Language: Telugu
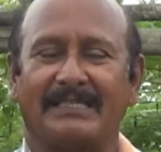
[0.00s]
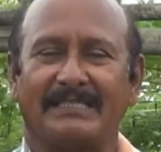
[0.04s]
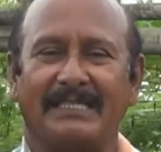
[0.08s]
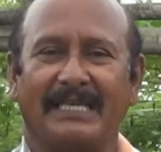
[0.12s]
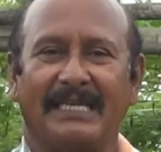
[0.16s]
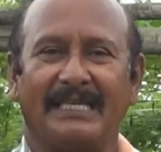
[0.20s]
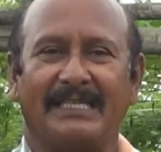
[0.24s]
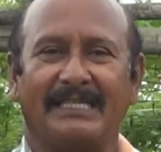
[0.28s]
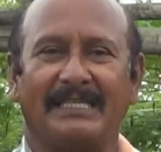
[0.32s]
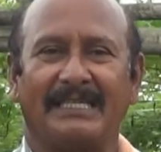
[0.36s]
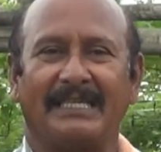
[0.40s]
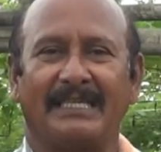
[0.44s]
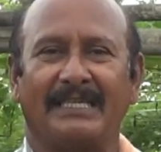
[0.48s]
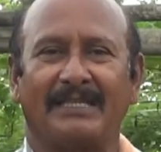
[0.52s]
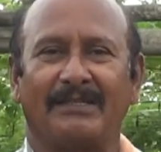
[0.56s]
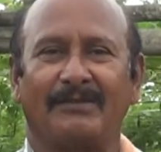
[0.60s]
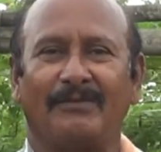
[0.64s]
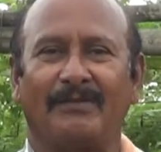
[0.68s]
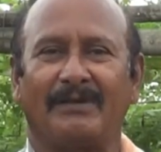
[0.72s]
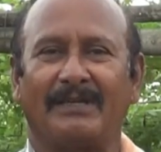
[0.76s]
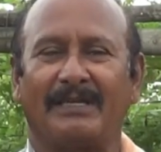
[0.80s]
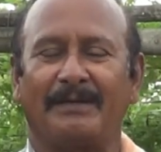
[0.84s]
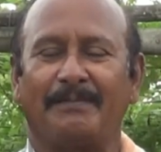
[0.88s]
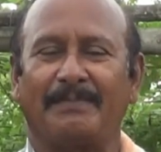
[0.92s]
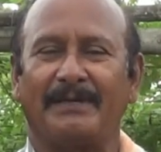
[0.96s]
రసాయనాల
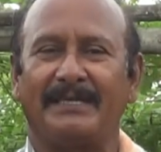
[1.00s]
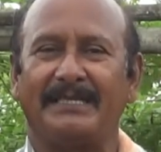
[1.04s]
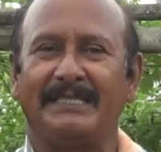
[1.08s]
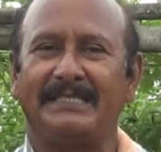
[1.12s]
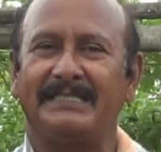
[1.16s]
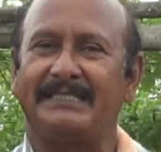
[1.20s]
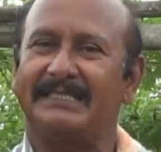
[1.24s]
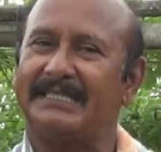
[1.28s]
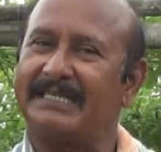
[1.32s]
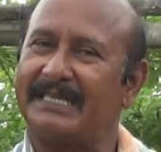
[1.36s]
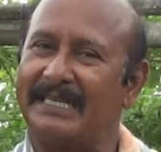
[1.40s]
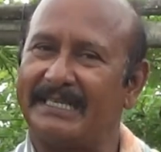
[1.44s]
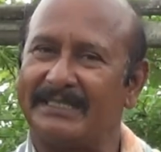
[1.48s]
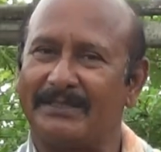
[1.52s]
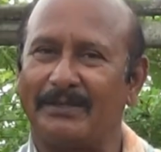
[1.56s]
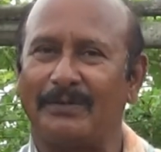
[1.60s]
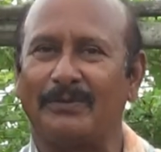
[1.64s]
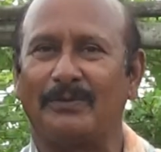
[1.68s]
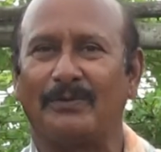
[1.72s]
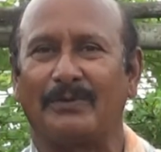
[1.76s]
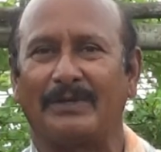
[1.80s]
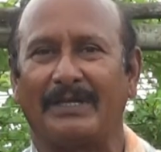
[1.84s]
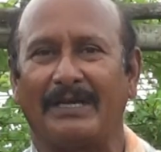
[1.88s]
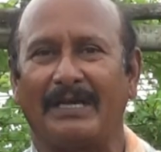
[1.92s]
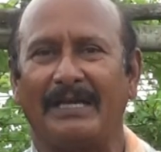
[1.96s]
ద్వారా పండించే
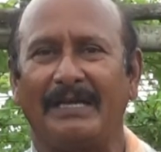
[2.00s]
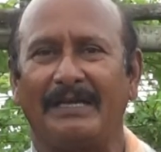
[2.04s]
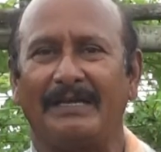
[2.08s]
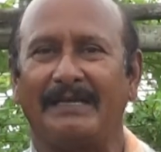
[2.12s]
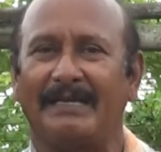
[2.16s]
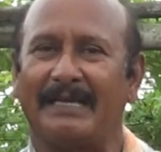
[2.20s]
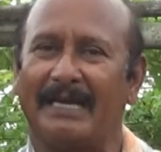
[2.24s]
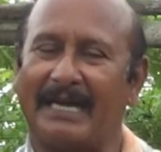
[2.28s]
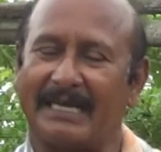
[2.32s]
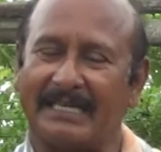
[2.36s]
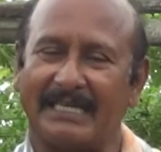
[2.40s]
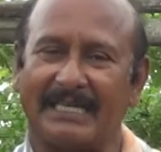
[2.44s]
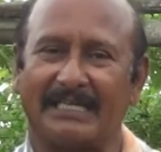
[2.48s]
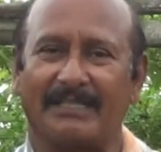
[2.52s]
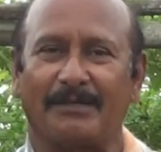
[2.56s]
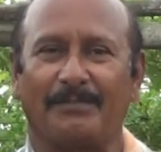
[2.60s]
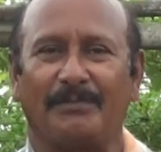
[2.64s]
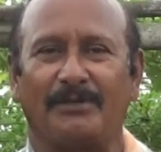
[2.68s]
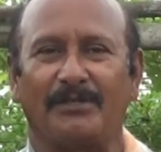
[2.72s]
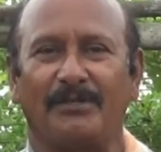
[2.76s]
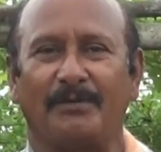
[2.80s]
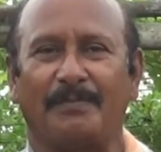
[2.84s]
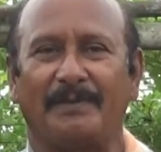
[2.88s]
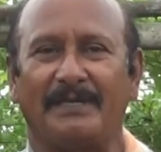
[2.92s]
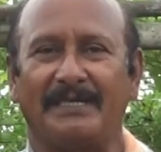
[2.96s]
రైతులు కూడా ఆకాకర
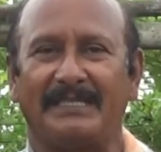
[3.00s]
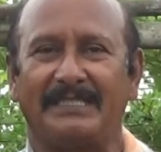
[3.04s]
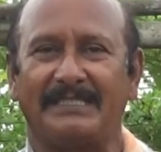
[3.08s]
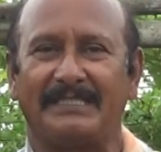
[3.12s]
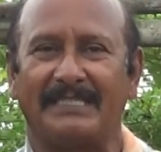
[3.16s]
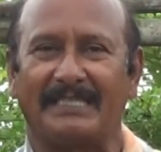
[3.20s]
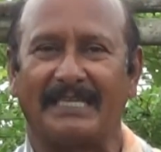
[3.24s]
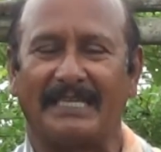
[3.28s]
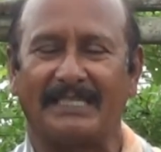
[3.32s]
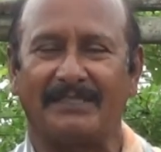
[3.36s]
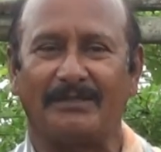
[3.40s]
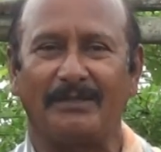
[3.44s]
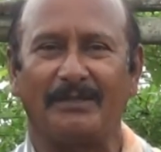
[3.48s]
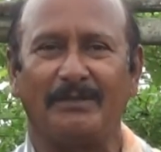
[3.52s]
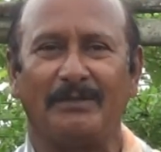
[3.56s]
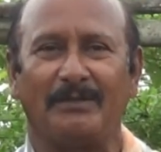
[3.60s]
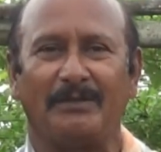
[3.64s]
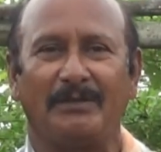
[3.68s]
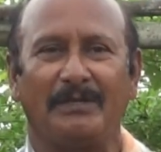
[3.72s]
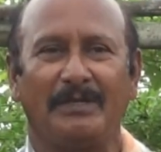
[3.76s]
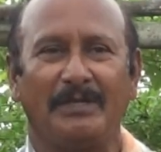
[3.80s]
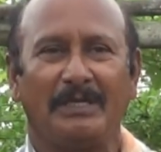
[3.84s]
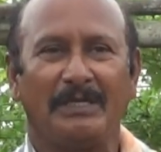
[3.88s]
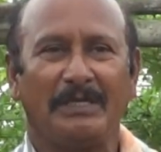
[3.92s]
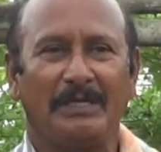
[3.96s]
పాదులు పండించే రైతులు
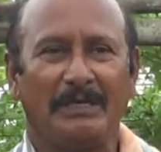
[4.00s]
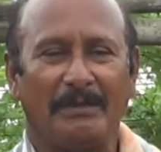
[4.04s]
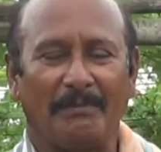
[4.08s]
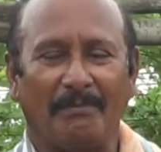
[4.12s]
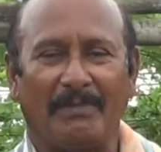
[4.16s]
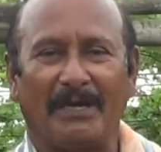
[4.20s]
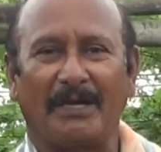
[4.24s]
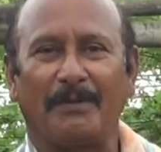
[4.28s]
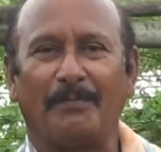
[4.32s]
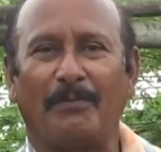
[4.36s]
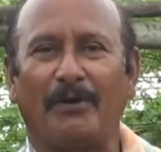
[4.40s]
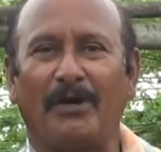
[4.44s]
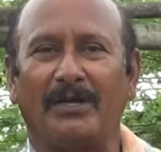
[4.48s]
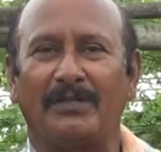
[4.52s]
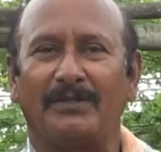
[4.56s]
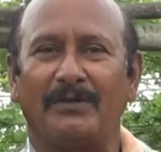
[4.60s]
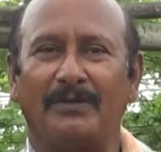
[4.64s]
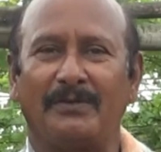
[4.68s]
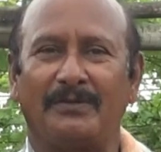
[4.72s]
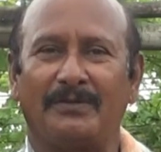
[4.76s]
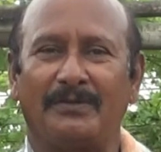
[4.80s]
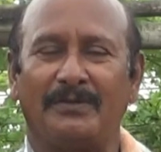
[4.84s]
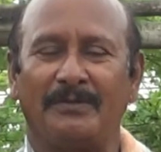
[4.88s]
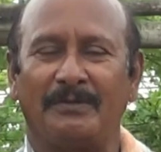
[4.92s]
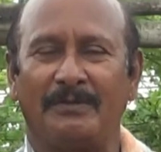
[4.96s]
మన
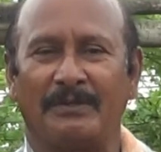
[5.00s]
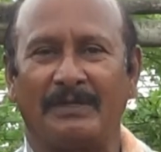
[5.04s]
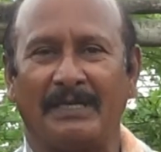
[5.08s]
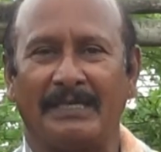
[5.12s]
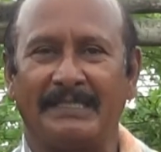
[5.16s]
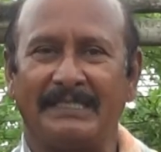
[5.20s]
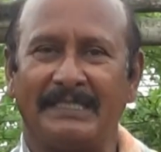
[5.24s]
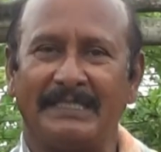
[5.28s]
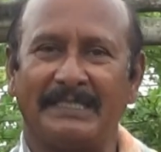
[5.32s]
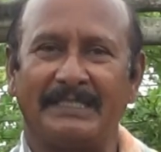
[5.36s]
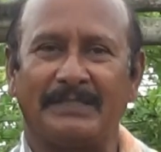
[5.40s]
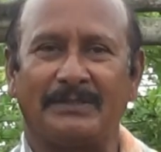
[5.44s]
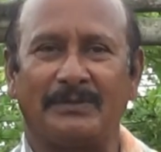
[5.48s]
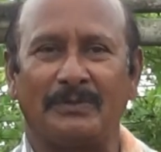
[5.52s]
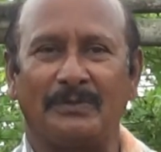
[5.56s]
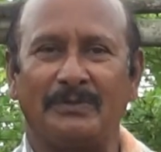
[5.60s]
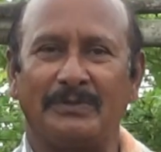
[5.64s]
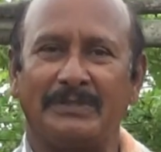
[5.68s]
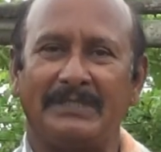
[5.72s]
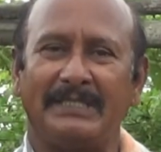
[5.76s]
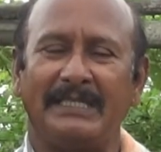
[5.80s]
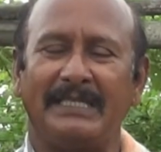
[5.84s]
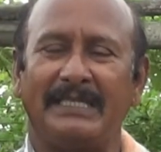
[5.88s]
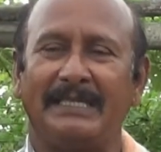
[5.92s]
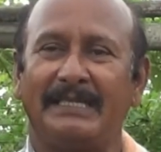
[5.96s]
పాదులు అవి
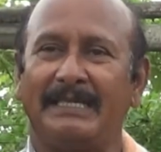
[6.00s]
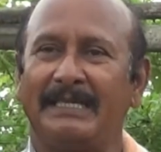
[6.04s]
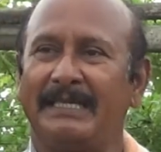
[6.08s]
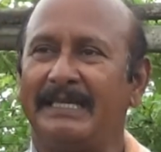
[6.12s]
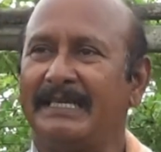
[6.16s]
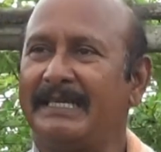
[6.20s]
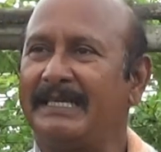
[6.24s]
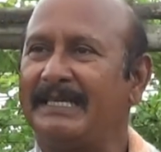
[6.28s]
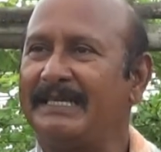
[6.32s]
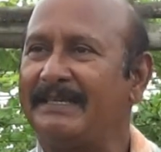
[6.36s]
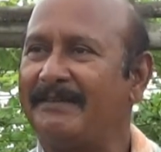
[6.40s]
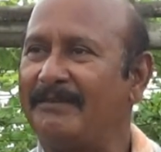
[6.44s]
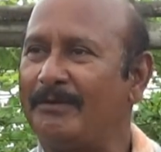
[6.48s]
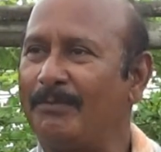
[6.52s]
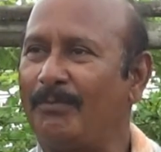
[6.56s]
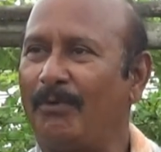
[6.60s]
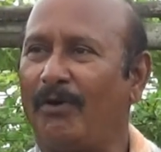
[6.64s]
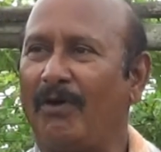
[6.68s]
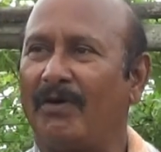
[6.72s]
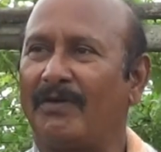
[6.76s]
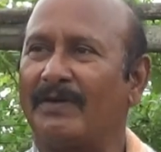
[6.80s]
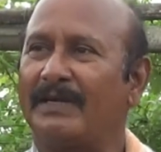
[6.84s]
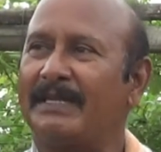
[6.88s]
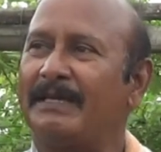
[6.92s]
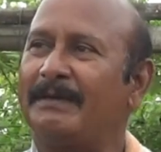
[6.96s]
చూసి ఈ
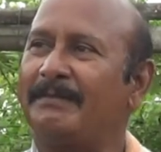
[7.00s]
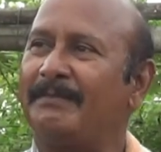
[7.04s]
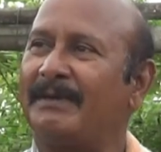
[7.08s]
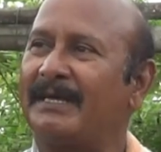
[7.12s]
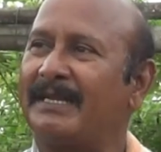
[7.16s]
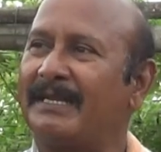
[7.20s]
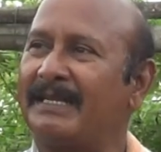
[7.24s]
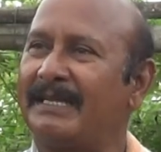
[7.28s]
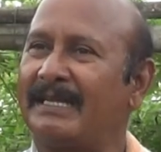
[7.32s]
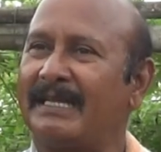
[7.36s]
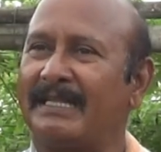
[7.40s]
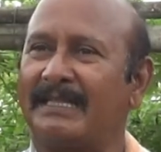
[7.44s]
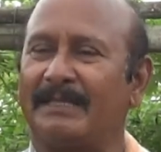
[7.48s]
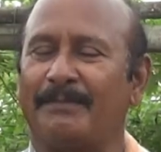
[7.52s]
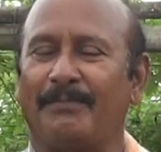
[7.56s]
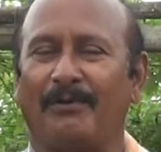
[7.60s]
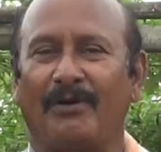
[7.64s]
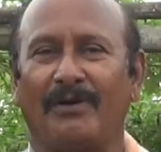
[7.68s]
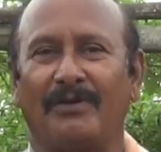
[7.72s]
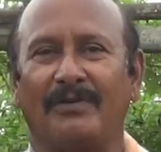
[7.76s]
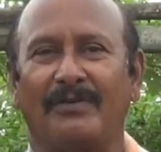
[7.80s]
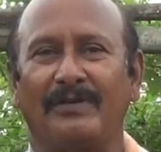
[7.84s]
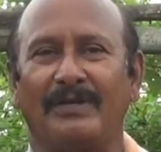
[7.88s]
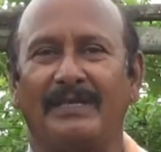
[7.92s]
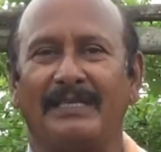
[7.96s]
బాగున్నాయి మన అంత
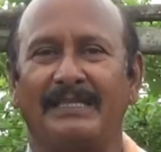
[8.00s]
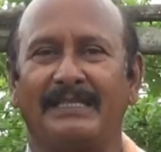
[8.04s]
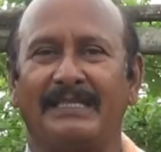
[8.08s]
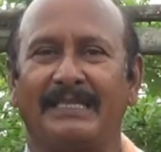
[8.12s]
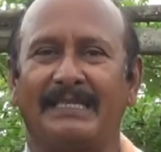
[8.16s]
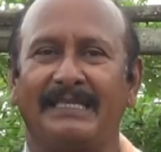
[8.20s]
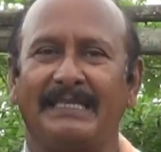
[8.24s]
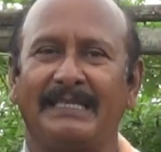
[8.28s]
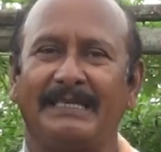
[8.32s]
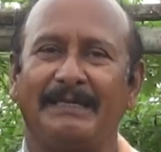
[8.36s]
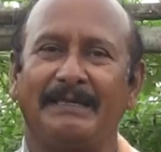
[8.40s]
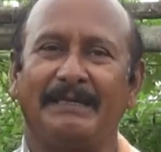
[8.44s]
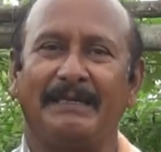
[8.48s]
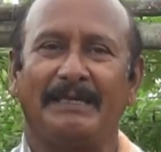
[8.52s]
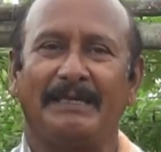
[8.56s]
బాగోలేదని